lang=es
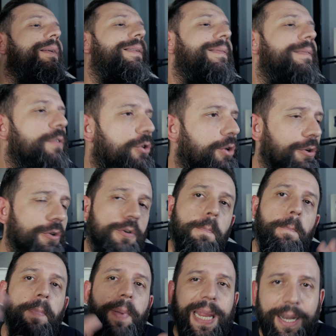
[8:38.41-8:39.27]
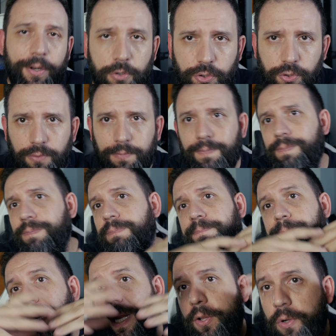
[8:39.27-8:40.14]
dos peros,
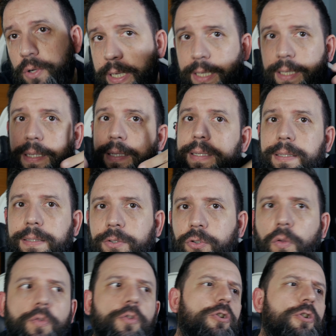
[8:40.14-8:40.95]
pero que son